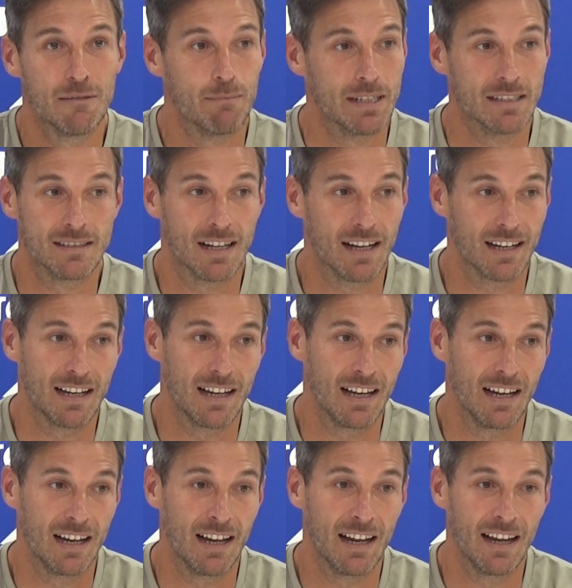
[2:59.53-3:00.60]
pensar
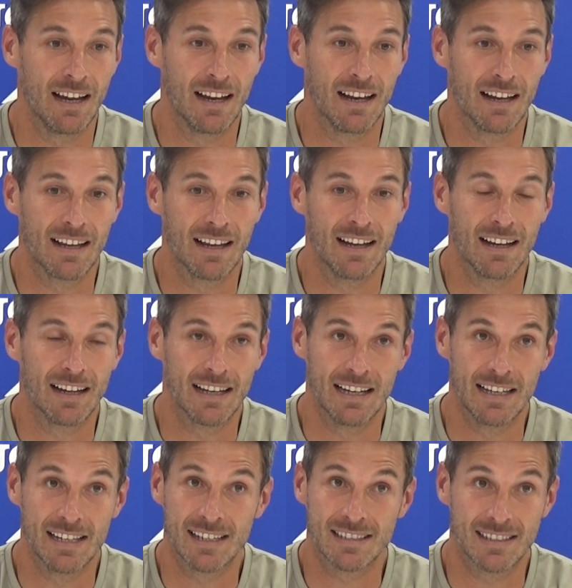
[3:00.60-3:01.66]
que,
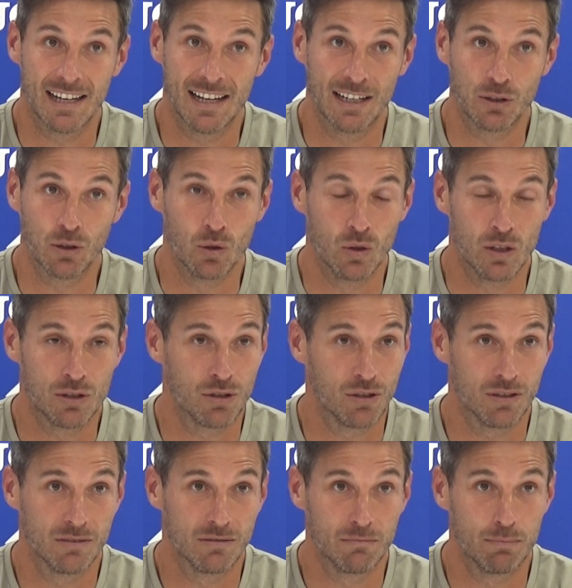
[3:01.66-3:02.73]
ya está todo
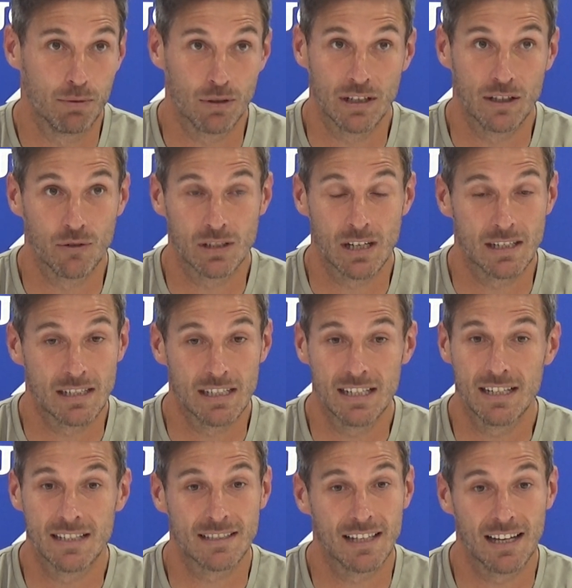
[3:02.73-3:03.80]
hecho, porque no es así,
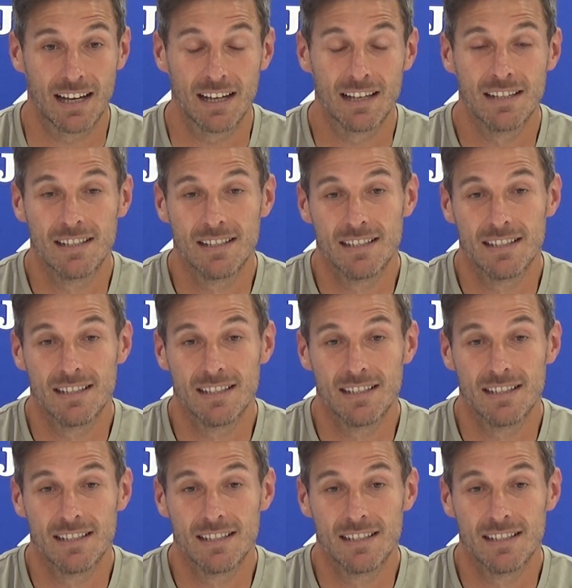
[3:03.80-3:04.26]
está,